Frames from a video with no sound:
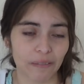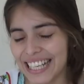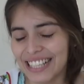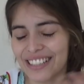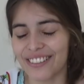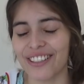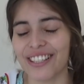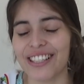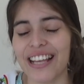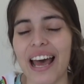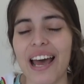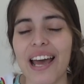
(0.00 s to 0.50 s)
Y
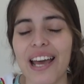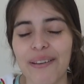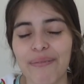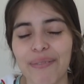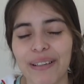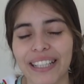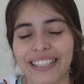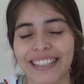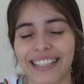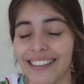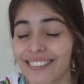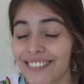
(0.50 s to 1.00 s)
esto, esa es
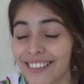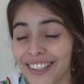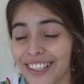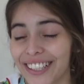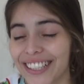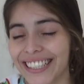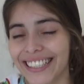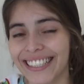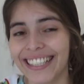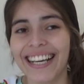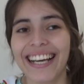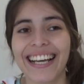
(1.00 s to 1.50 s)
mi TED
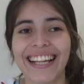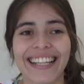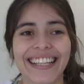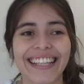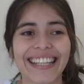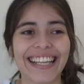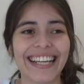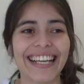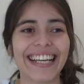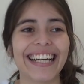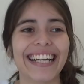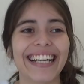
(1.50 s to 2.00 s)
Talk
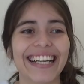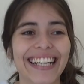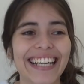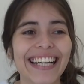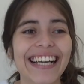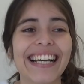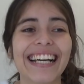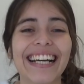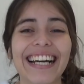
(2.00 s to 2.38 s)
de